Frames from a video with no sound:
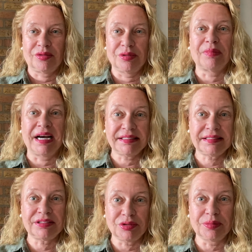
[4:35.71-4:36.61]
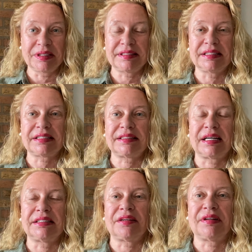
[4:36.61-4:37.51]
Und meistens übrigens
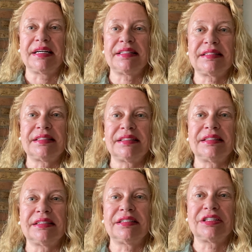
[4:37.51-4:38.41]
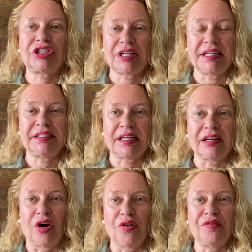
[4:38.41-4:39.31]
interessanterweise äh, stelle ich dann
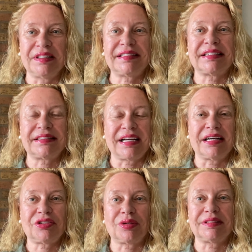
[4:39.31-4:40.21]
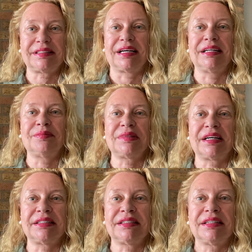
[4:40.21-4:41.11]
auch fest, dass da trotz allem
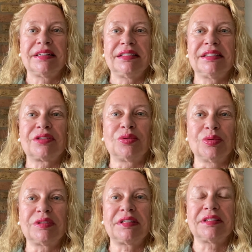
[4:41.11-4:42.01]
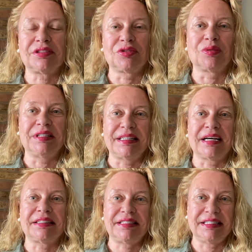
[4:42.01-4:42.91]
dann eine große
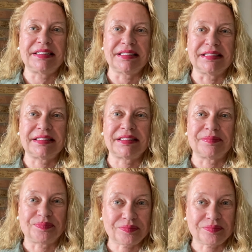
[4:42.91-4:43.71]
Solidarität ist.